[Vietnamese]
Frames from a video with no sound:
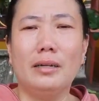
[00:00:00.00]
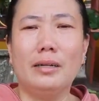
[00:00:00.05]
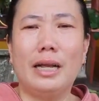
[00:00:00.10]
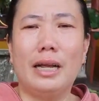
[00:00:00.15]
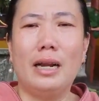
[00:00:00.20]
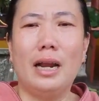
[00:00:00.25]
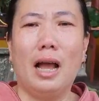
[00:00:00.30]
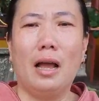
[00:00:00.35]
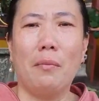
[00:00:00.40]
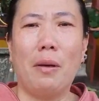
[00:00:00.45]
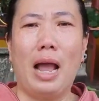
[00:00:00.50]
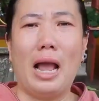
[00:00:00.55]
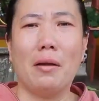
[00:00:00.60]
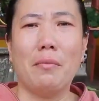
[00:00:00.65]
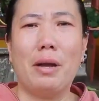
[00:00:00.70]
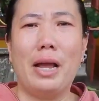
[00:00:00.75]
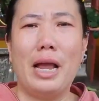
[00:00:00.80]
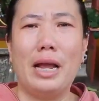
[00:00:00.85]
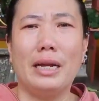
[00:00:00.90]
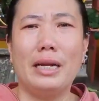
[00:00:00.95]
có nghe lời
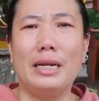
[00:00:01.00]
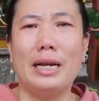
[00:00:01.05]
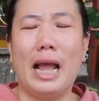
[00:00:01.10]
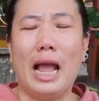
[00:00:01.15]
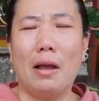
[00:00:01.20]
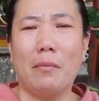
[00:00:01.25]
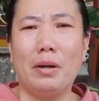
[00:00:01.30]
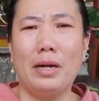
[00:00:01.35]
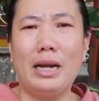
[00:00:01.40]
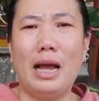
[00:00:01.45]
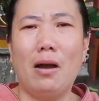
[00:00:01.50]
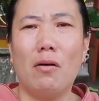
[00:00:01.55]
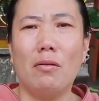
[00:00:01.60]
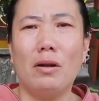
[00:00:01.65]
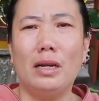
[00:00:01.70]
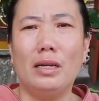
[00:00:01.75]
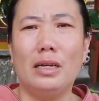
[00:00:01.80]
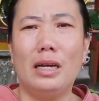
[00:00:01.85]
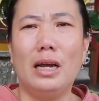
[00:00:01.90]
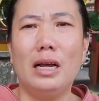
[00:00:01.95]
bạn bè đi làm ở đâu
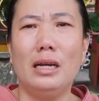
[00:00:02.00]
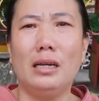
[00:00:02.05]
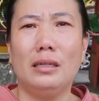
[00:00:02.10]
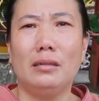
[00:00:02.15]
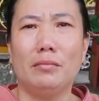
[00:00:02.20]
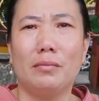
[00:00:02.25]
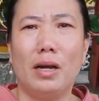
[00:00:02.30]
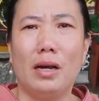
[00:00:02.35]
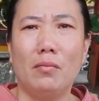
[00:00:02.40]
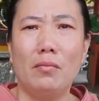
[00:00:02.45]
thôi đó, dạ.